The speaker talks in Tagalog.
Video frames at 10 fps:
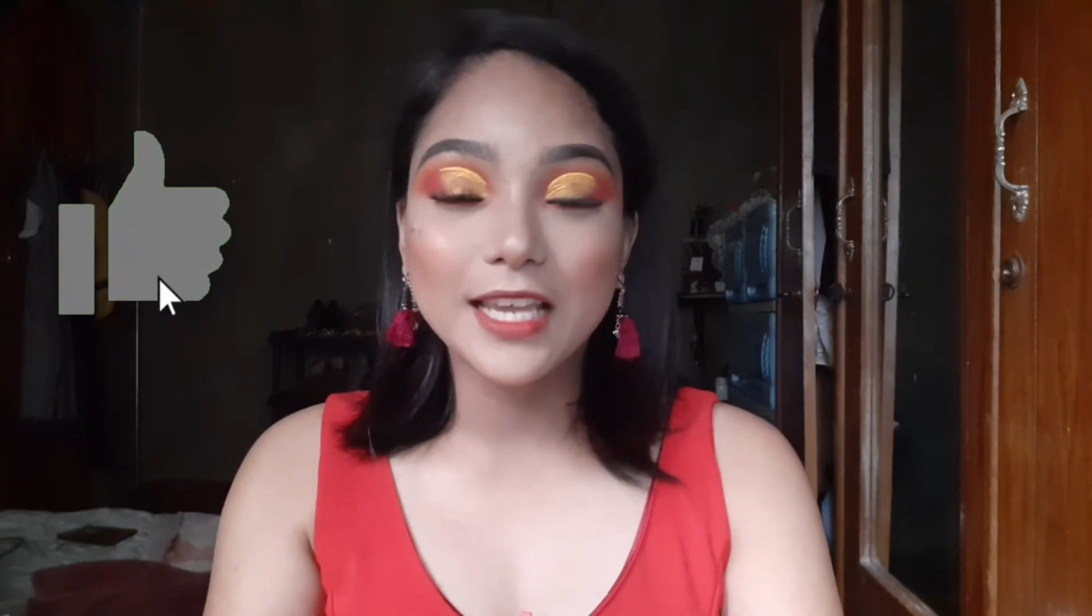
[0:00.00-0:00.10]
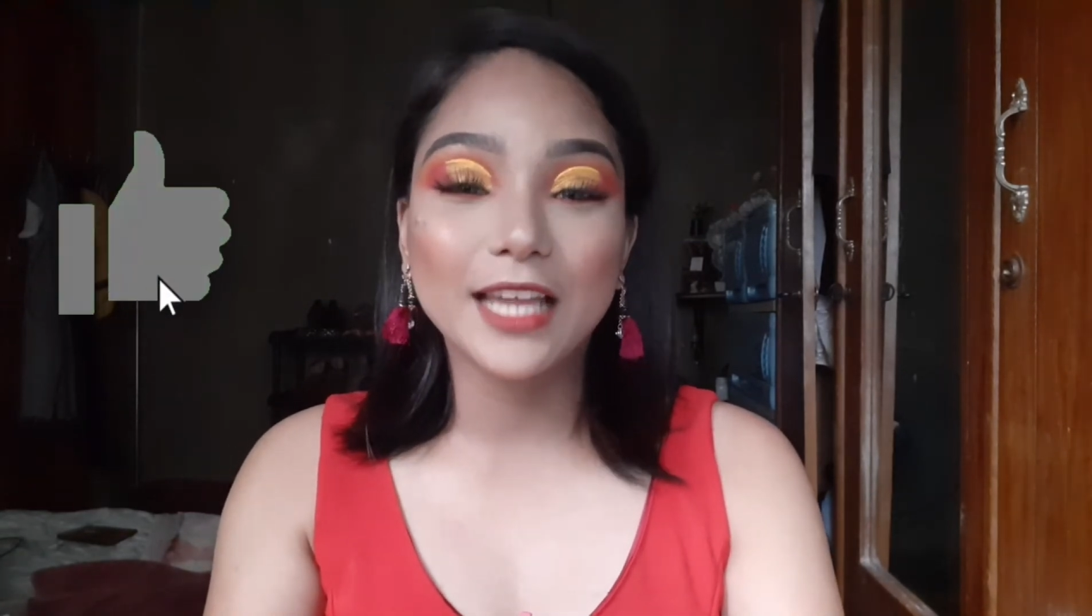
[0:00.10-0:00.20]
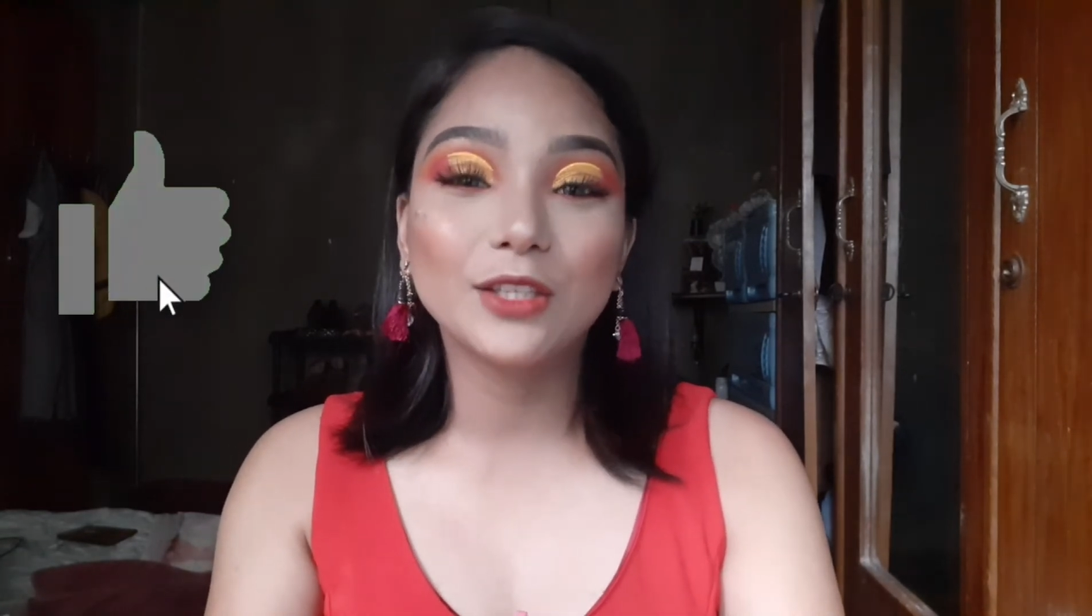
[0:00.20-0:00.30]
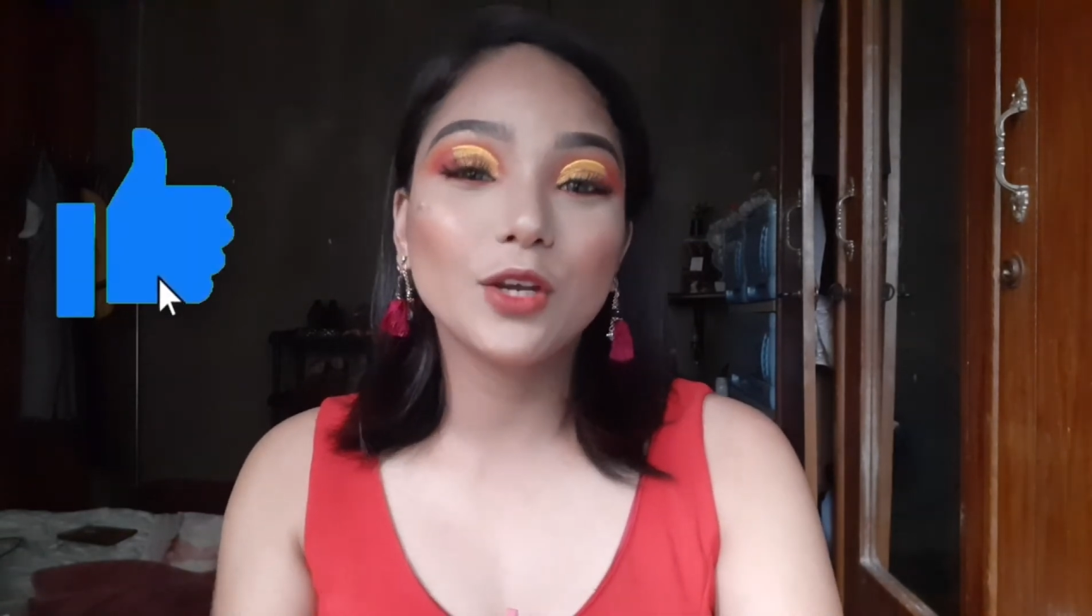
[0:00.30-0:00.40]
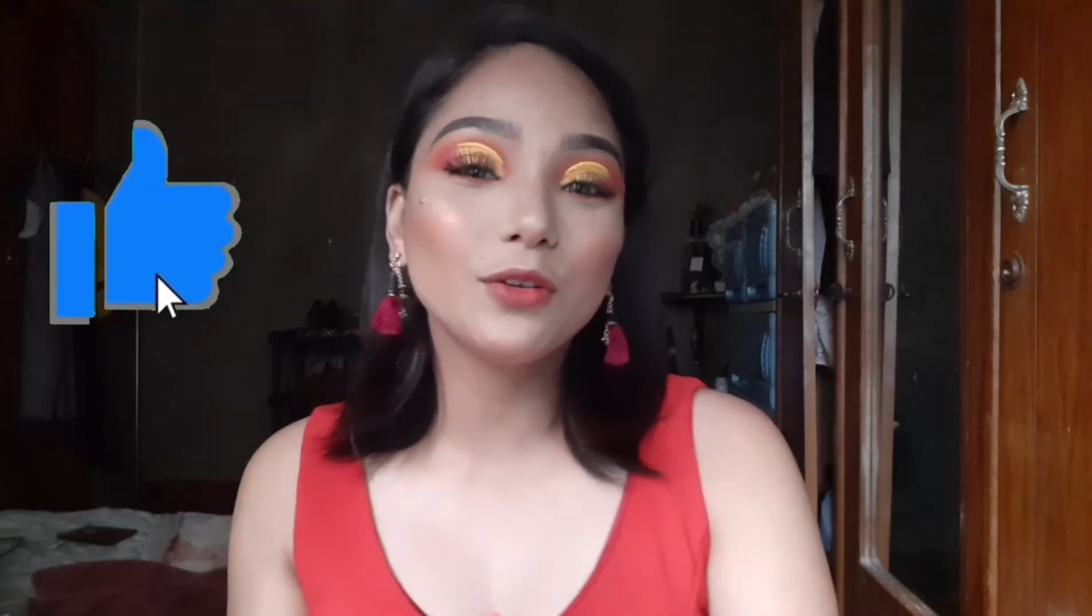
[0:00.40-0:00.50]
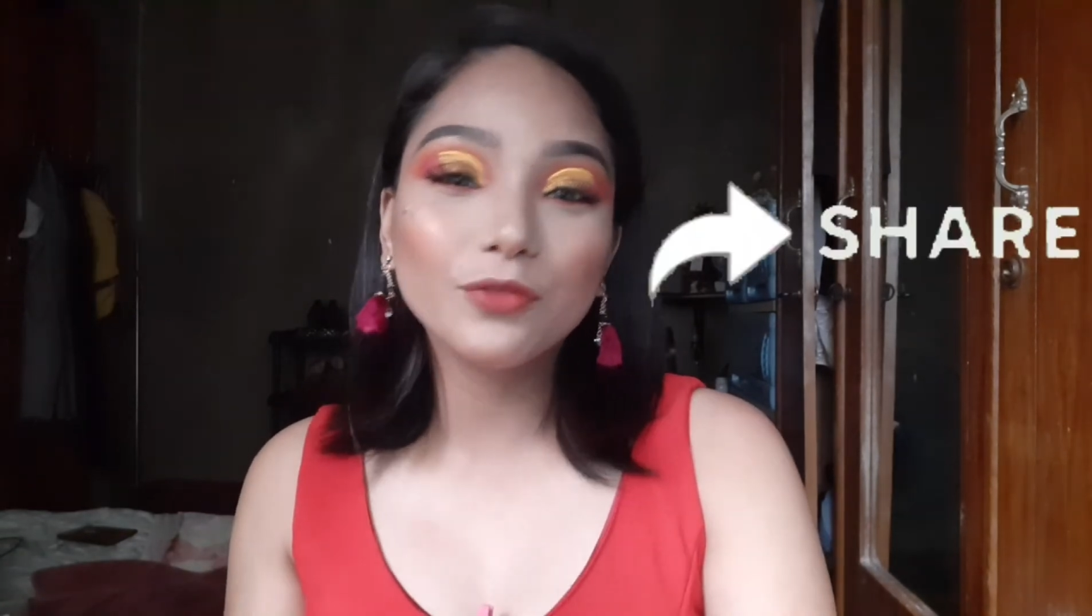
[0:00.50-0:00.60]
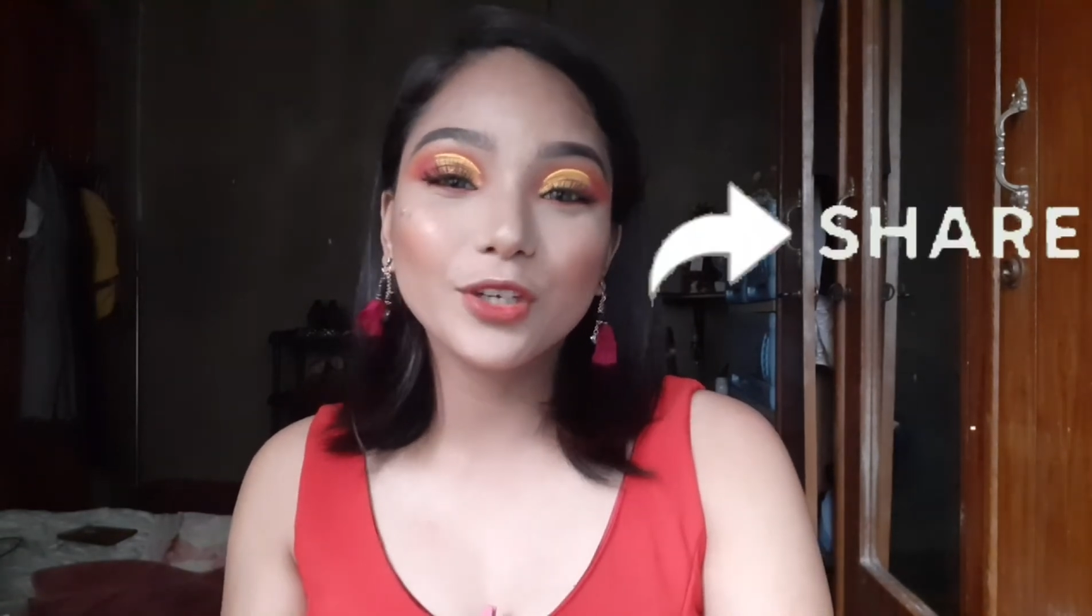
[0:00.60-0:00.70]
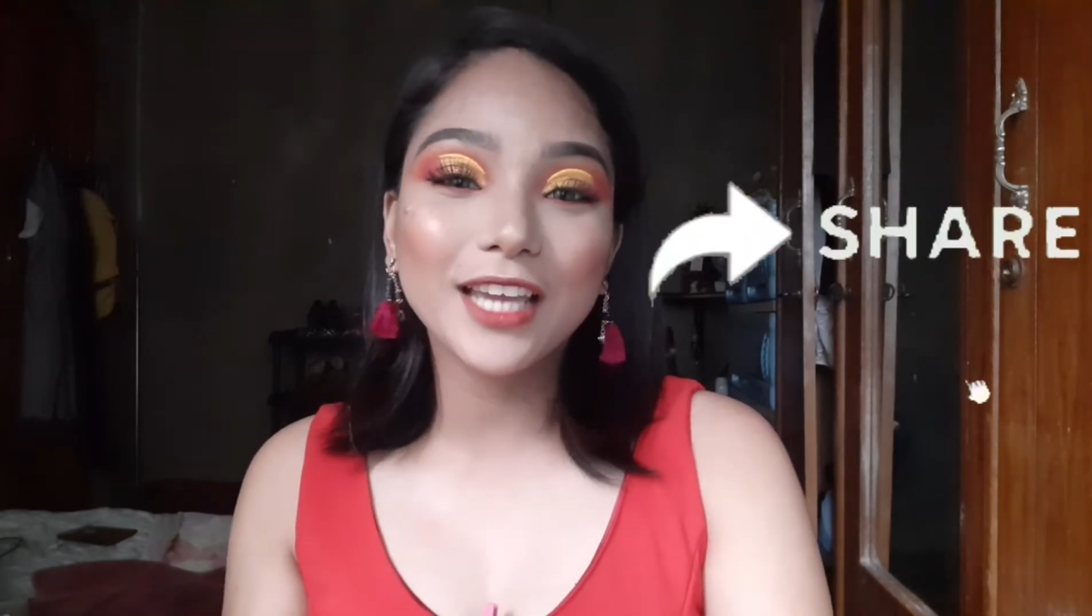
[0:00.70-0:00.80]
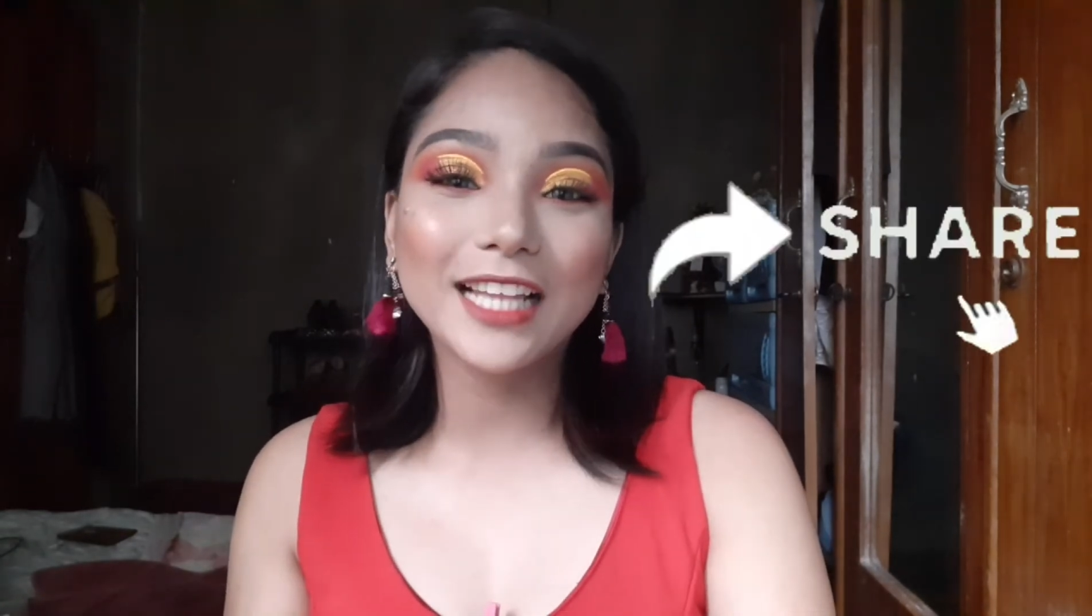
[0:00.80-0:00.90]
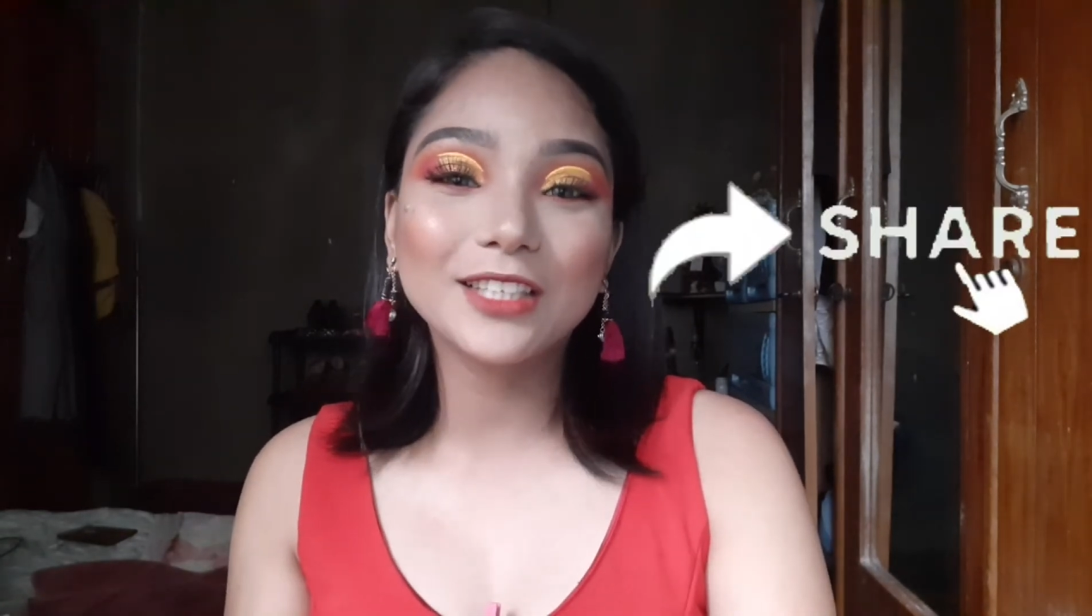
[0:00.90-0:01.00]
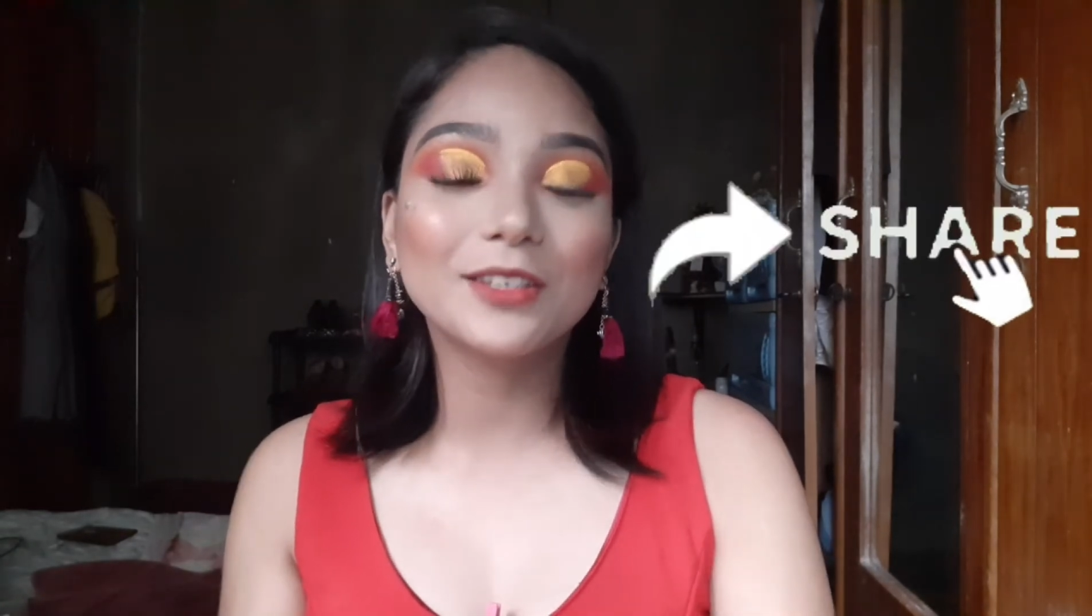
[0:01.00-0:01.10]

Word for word: And don't forget